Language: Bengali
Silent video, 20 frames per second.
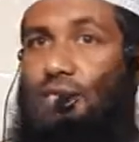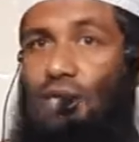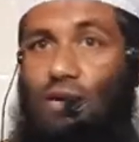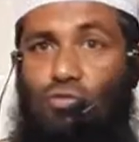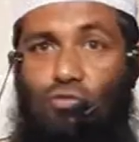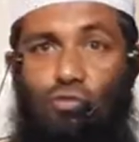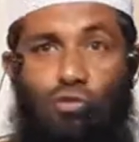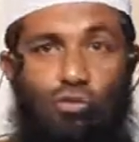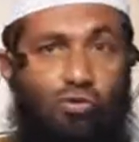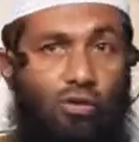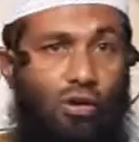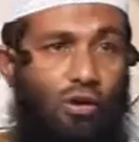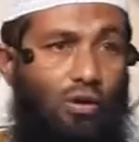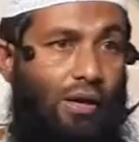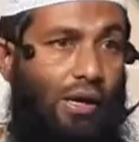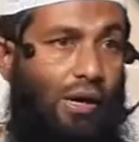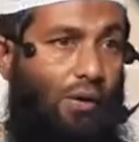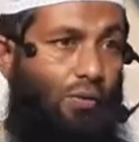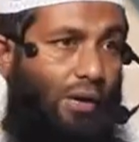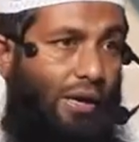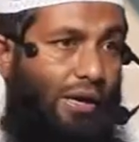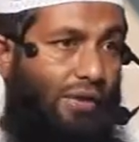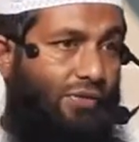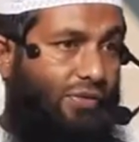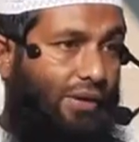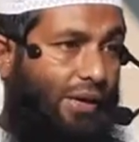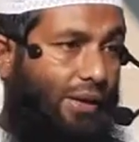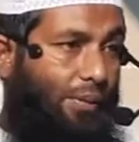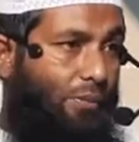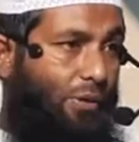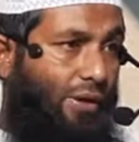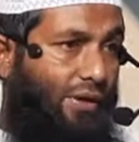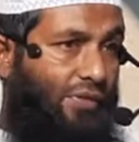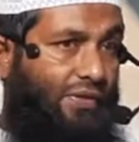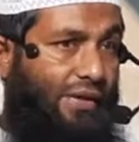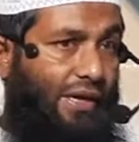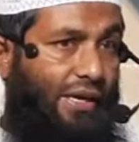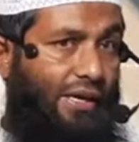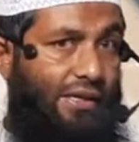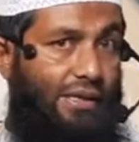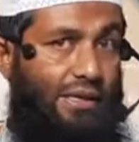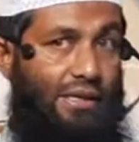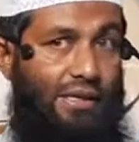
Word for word: যে রসুল সাল্লাহ আলি সাল্লাম বলেছেন